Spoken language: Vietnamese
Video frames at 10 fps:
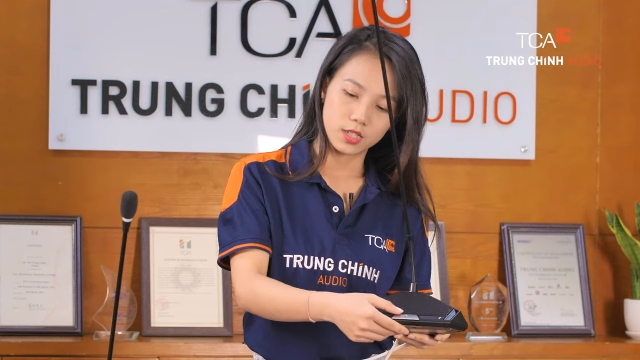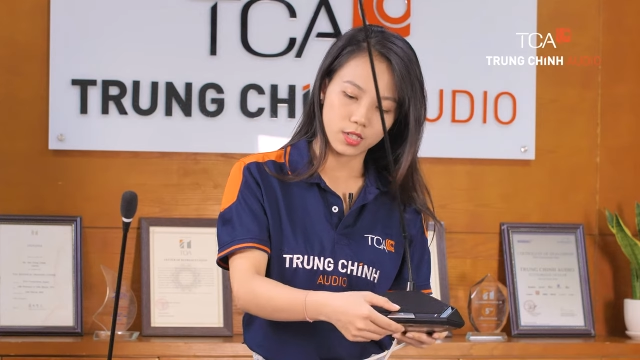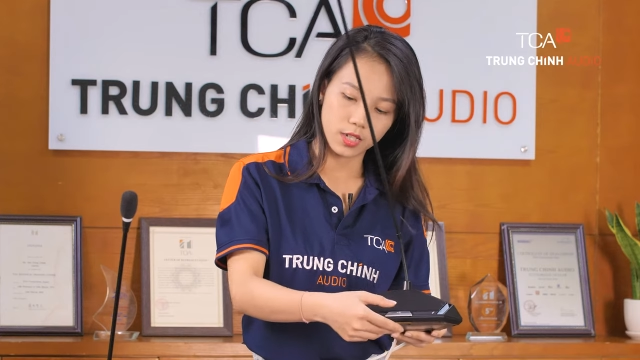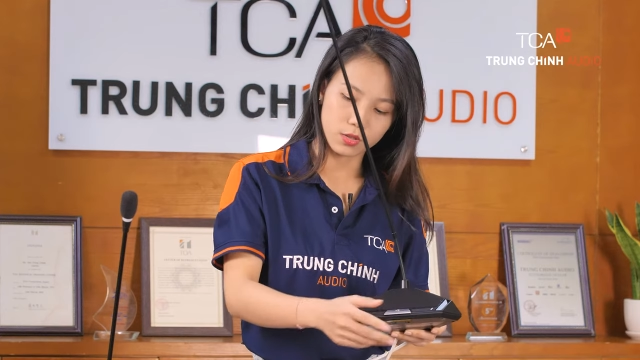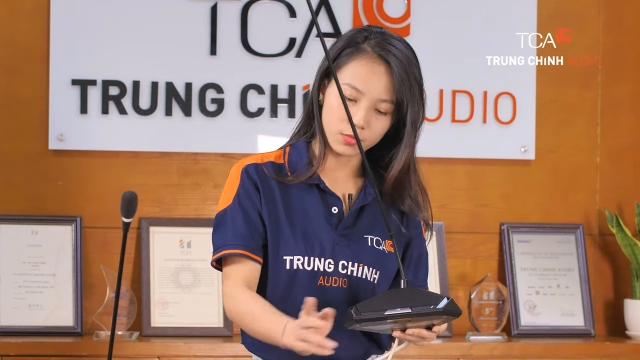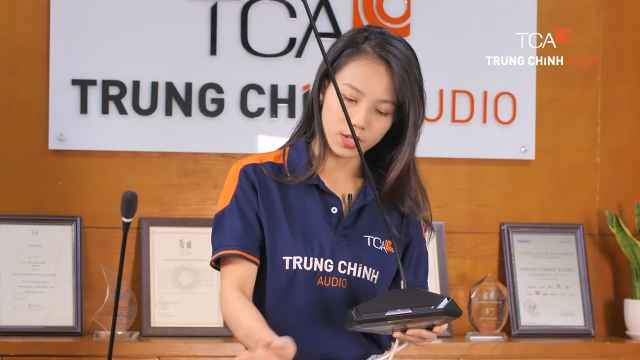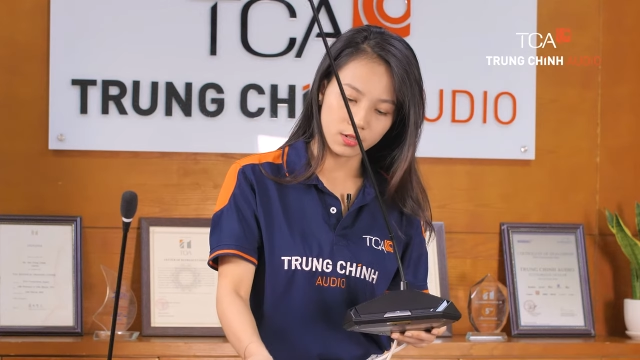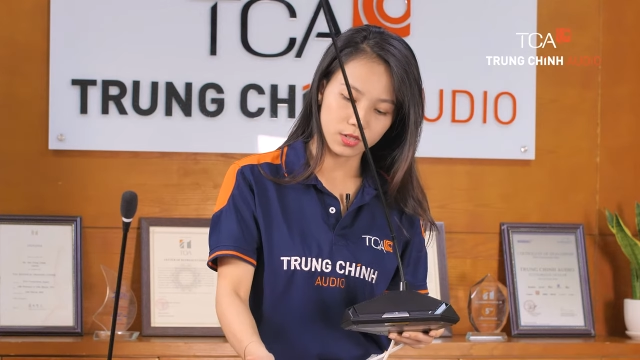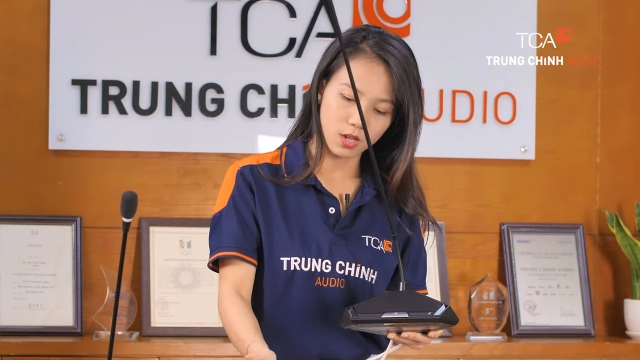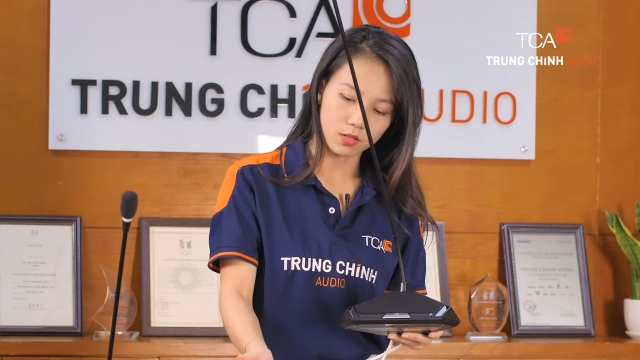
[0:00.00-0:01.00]
Thì khi chúng ta
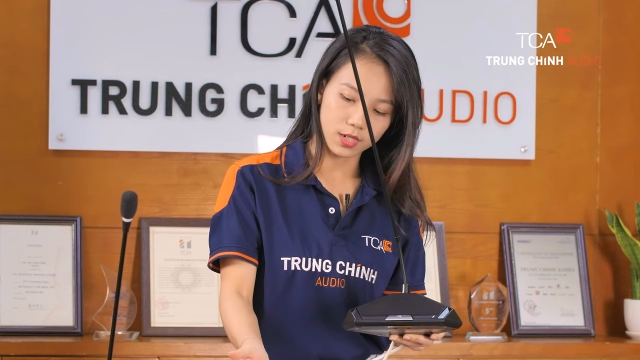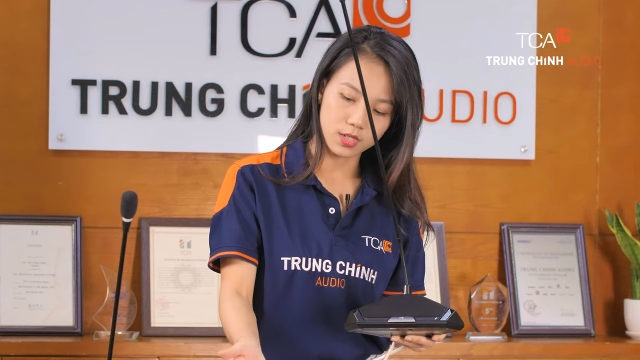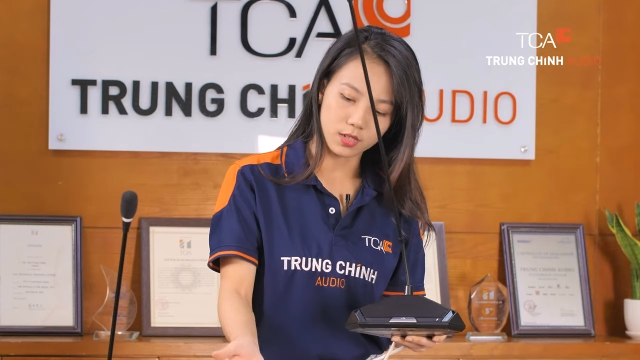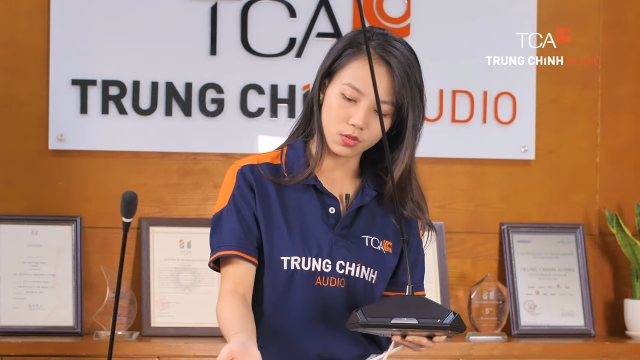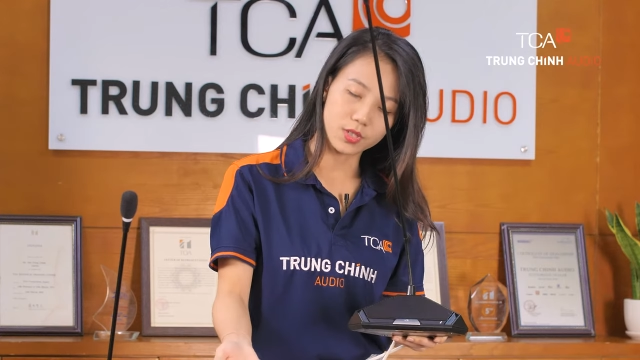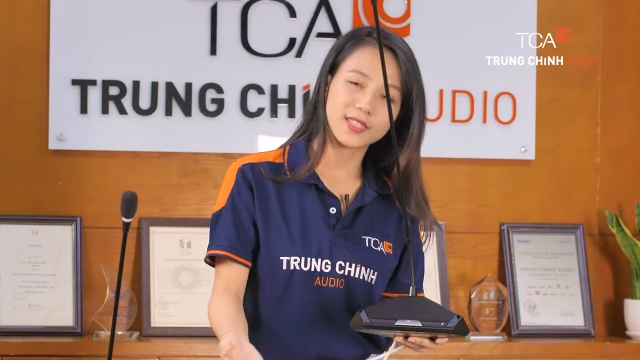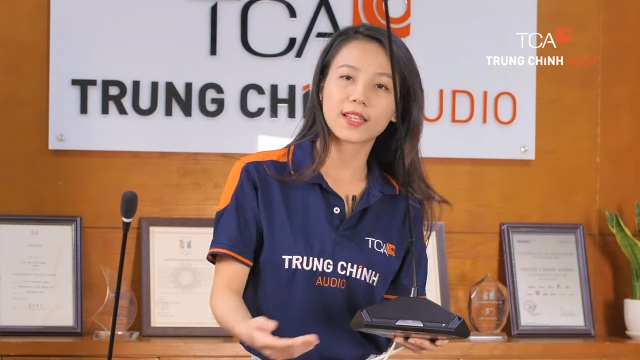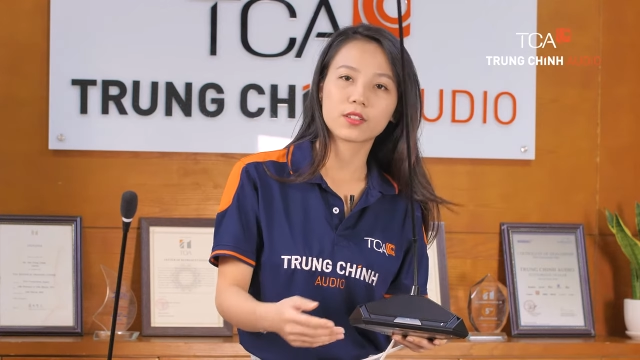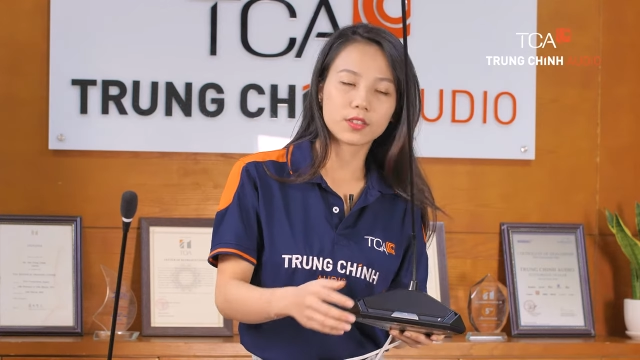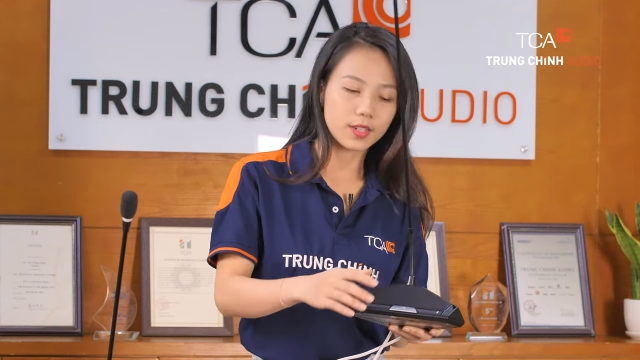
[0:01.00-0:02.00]
lựa chọn các chế độ
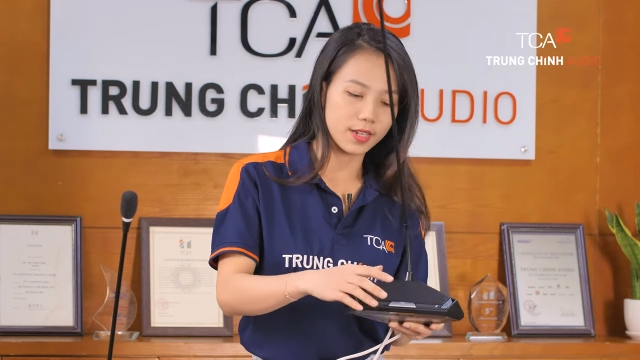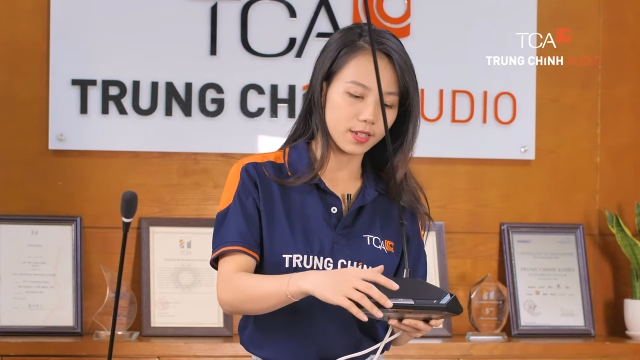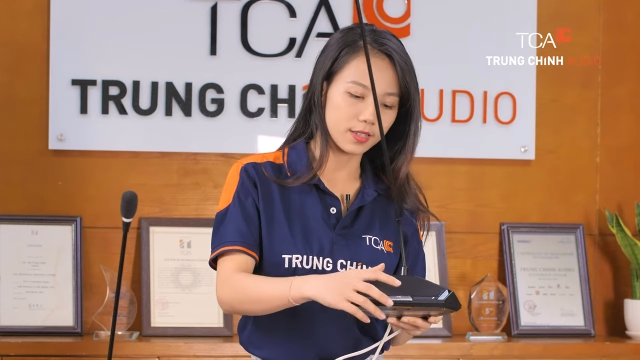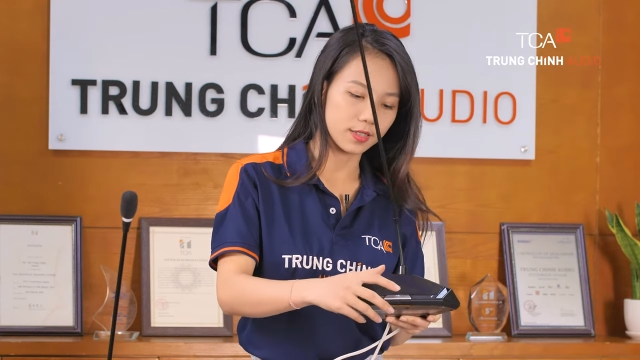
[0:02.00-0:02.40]
Standard ở đây